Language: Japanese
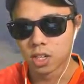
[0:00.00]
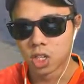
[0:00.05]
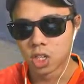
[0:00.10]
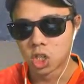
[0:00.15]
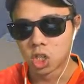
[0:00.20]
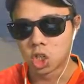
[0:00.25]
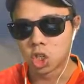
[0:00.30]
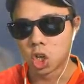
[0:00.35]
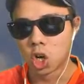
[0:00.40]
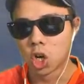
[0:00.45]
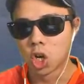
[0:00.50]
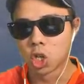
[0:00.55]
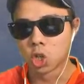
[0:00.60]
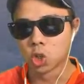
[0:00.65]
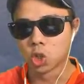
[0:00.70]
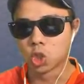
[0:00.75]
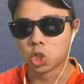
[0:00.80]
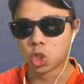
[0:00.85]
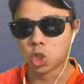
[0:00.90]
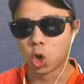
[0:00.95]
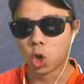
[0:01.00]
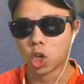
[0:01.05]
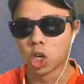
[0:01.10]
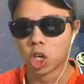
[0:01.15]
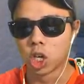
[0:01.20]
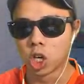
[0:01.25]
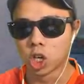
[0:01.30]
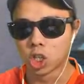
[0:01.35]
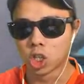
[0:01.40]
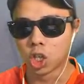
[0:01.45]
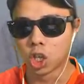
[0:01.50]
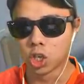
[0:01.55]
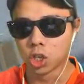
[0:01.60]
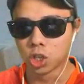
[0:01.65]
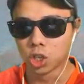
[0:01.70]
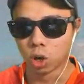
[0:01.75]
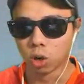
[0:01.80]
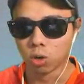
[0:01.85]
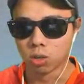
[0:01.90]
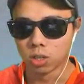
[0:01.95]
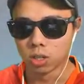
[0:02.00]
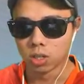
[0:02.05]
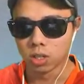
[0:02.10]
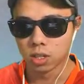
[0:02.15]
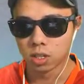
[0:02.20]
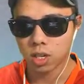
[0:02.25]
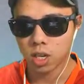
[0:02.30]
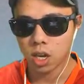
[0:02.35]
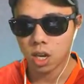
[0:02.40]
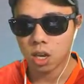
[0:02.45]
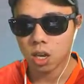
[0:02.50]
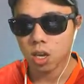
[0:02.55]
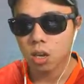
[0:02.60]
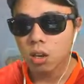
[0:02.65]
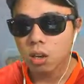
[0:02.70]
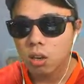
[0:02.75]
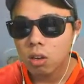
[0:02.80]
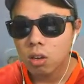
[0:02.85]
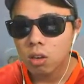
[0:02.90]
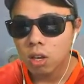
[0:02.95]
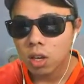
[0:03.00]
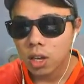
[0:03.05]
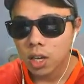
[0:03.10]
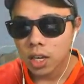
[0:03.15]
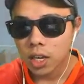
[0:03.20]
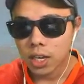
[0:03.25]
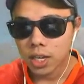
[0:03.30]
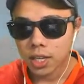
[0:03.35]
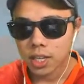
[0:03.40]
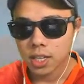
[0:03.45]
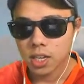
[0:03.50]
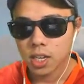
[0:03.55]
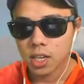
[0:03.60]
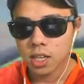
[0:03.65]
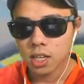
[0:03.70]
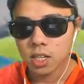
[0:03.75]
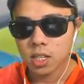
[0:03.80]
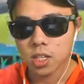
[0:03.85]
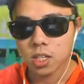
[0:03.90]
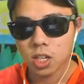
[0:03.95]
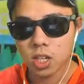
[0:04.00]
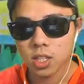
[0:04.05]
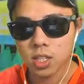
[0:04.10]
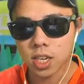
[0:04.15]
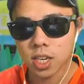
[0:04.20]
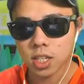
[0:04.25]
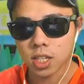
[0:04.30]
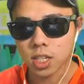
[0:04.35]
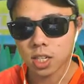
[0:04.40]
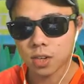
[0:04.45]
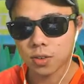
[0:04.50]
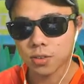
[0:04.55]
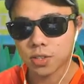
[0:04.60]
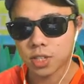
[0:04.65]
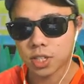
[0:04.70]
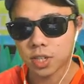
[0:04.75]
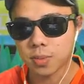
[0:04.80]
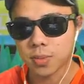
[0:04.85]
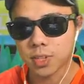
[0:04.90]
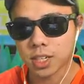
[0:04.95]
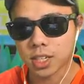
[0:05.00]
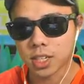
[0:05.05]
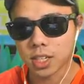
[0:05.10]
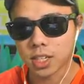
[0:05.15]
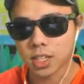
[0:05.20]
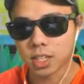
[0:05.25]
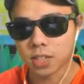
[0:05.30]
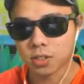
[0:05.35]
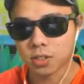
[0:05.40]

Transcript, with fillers: た下40個入れられてるよえなぜあなたは不思議花になって